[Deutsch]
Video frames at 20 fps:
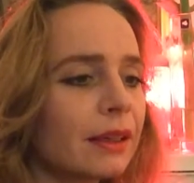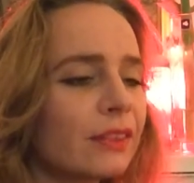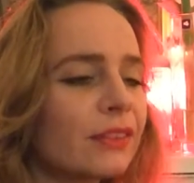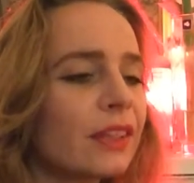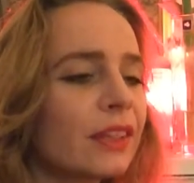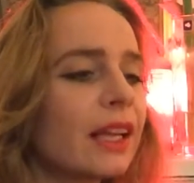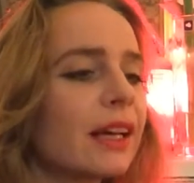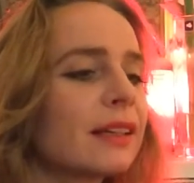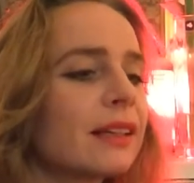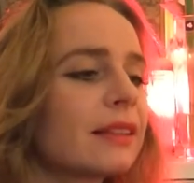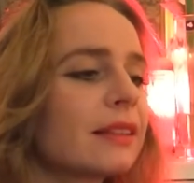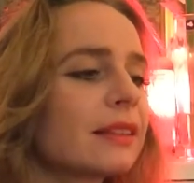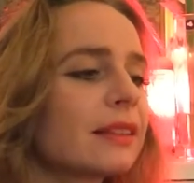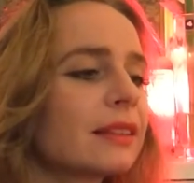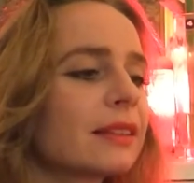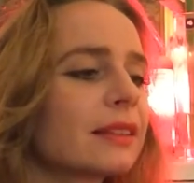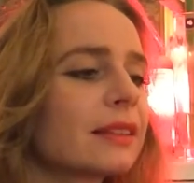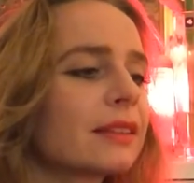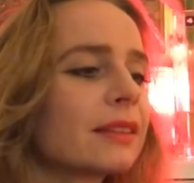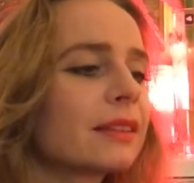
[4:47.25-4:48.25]
Vielleicht
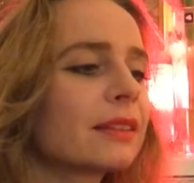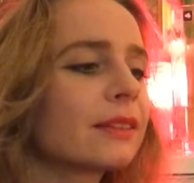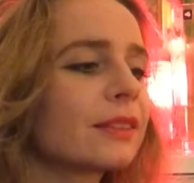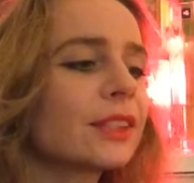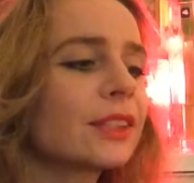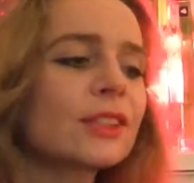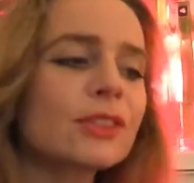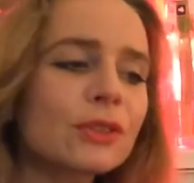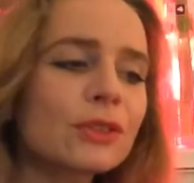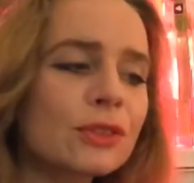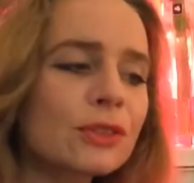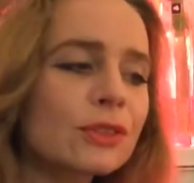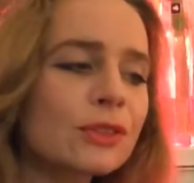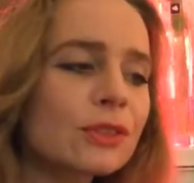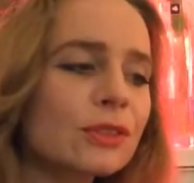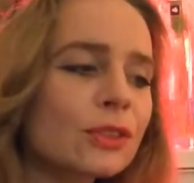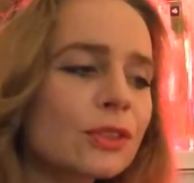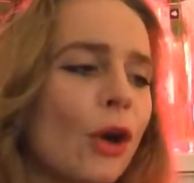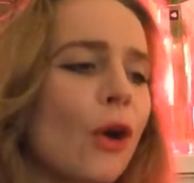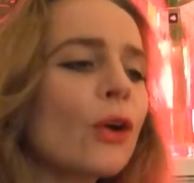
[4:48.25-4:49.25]
wird es
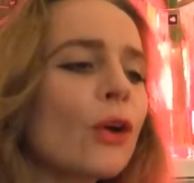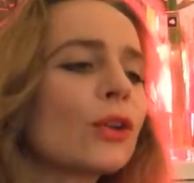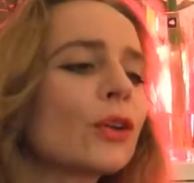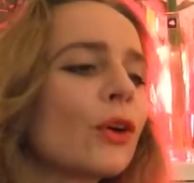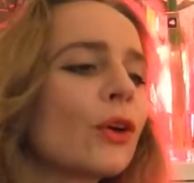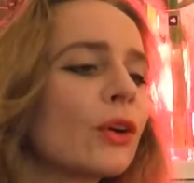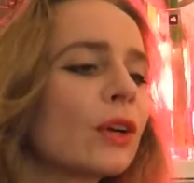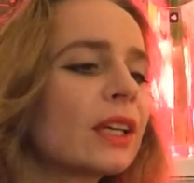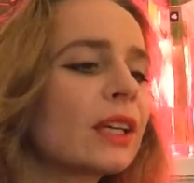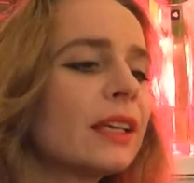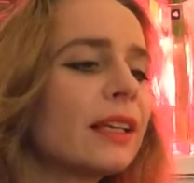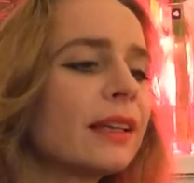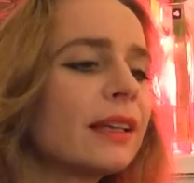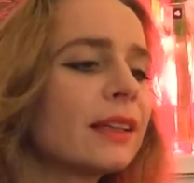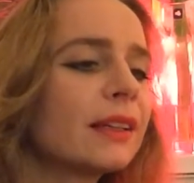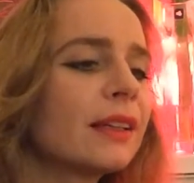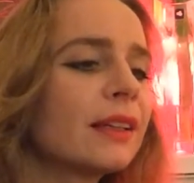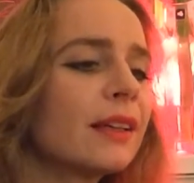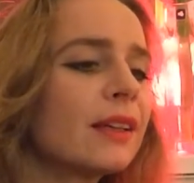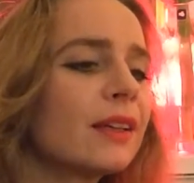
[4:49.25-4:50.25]
uns doch noch
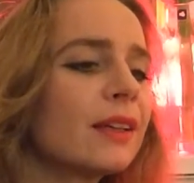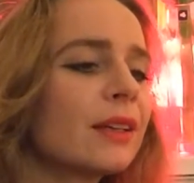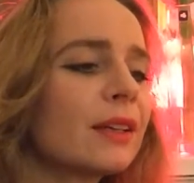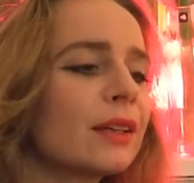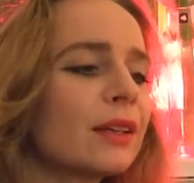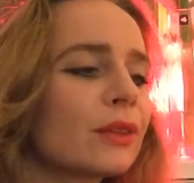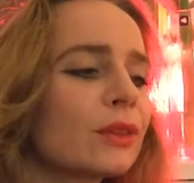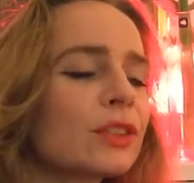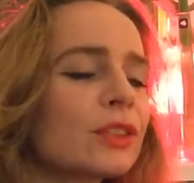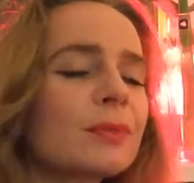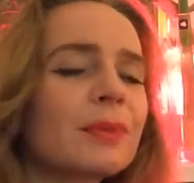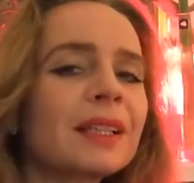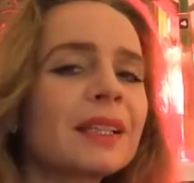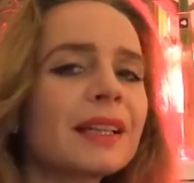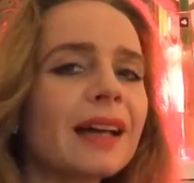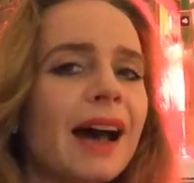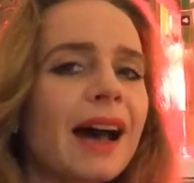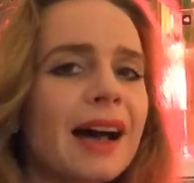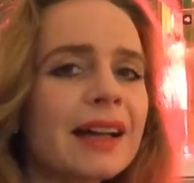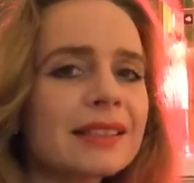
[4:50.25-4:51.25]
gelingen, uns mit
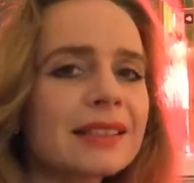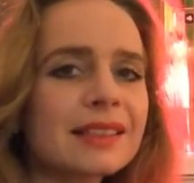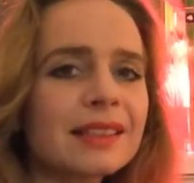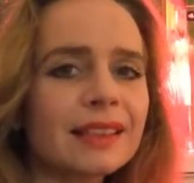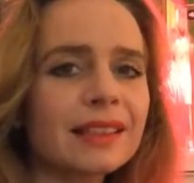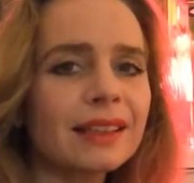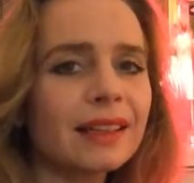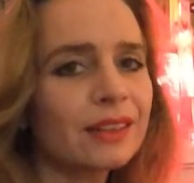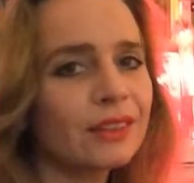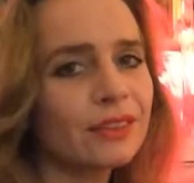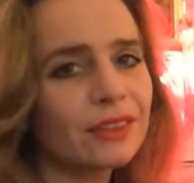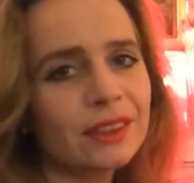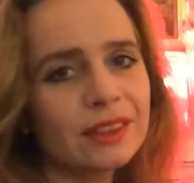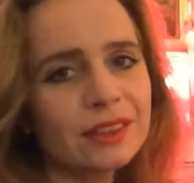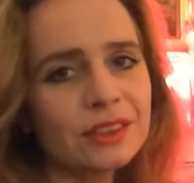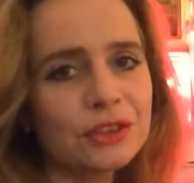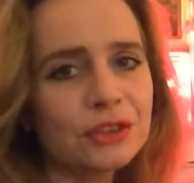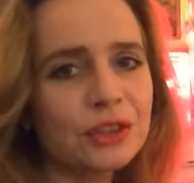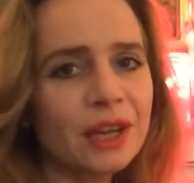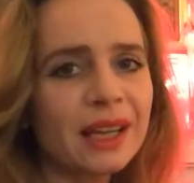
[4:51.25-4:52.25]
Grazie
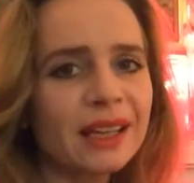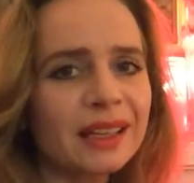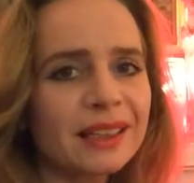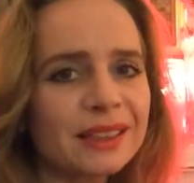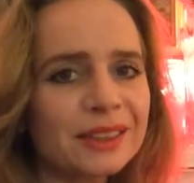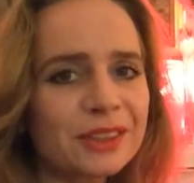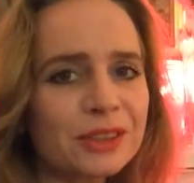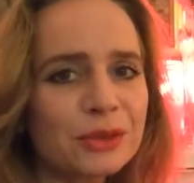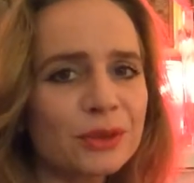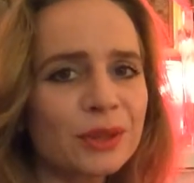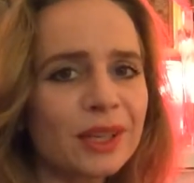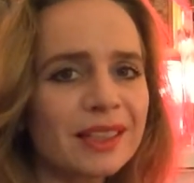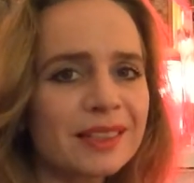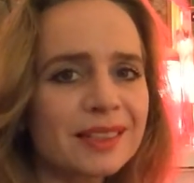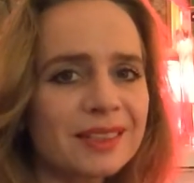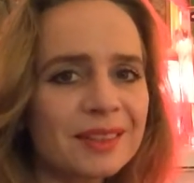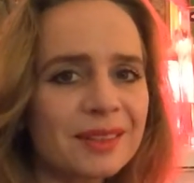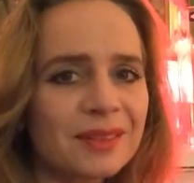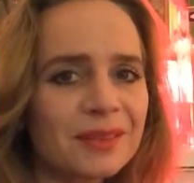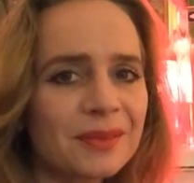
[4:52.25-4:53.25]
etwas schenken zu
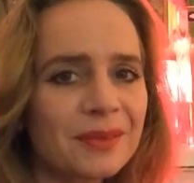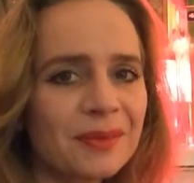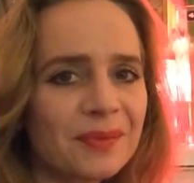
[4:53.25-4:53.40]
lassen.